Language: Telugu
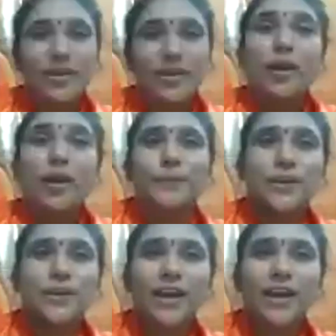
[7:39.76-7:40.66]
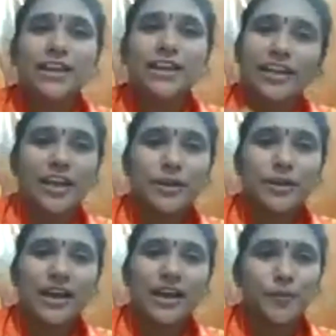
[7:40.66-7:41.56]
మీరు గాని
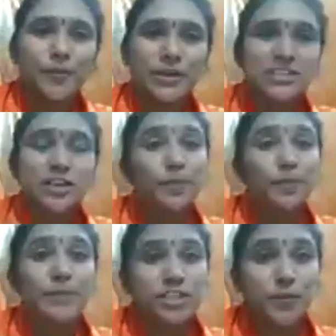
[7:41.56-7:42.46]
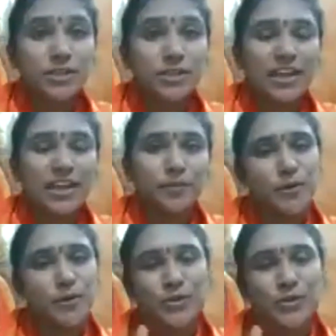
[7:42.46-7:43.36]
డమరకాన్ని మోగించడం మర్చిపోతారేమో
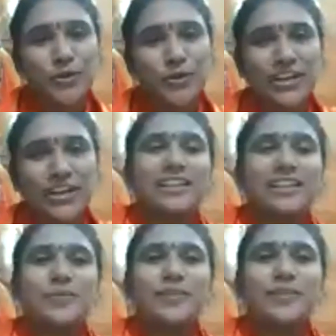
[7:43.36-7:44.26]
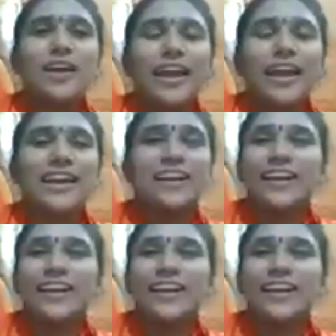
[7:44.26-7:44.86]
చూసుకోండి అంది అనగానే